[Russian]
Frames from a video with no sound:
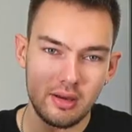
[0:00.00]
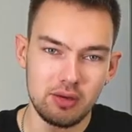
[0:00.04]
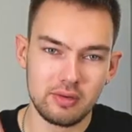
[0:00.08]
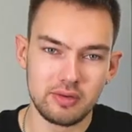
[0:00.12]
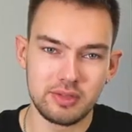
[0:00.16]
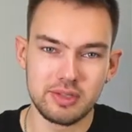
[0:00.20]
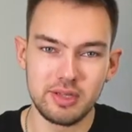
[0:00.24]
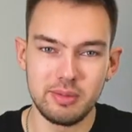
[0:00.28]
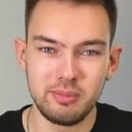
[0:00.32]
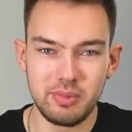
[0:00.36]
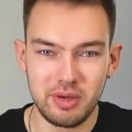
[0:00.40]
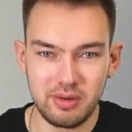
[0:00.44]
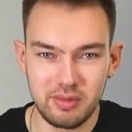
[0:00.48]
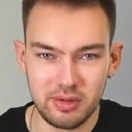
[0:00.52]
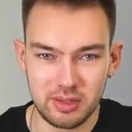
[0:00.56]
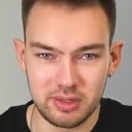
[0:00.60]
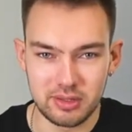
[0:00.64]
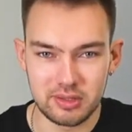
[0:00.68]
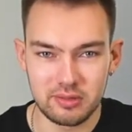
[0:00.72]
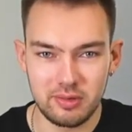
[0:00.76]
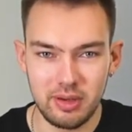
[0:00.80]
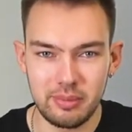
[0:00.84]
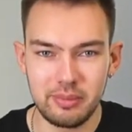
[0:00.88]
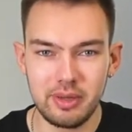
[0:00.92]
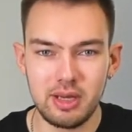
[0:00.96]
Всем привет!
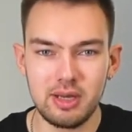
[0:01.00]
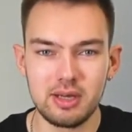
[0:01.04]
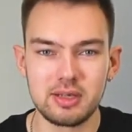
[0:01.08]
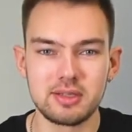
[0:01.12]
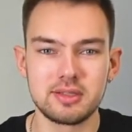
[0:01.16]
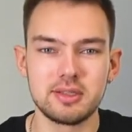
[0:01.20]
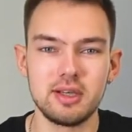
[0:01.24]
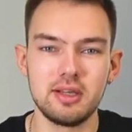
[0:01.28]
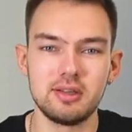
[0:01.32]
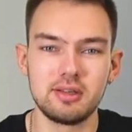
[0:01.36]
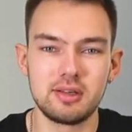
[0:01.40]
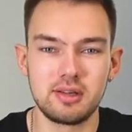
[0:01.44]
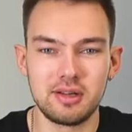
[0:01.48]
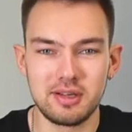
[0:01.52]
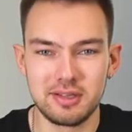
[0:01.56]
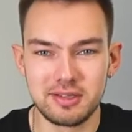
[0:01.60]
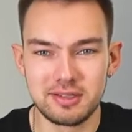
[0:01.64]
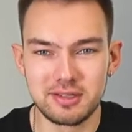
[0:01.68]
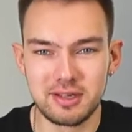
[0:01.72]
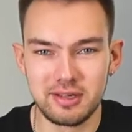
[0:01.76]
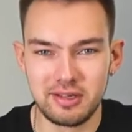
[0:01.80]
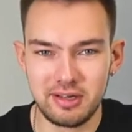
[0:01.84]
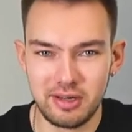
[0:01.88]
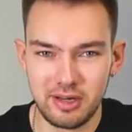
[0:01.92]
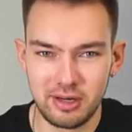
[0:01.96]
С вами Александр
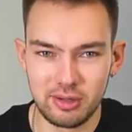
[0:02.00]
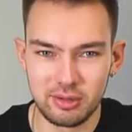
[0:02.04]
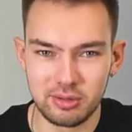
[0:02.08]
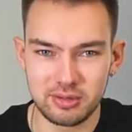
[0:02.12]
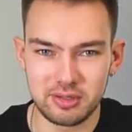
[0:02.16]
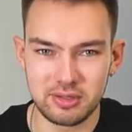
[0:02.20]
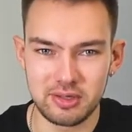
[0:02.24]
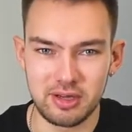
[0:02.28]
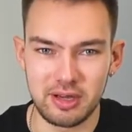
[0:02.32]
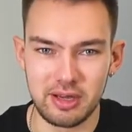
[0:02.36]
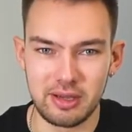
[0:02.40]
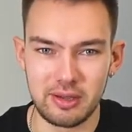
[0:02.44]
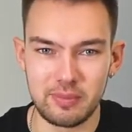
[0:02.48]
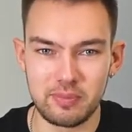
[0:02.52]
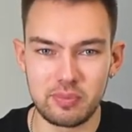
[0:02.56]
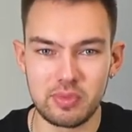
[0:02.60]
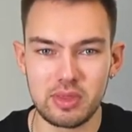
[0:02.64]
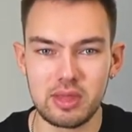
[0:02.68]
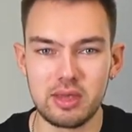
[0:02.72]
из Galileo Sky.